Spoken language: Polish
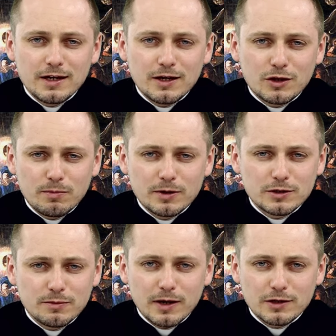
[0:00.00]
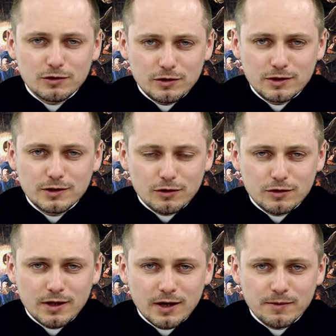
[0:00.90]
I to będzie bardzo
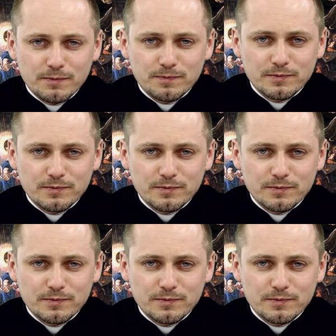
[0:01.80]
istotne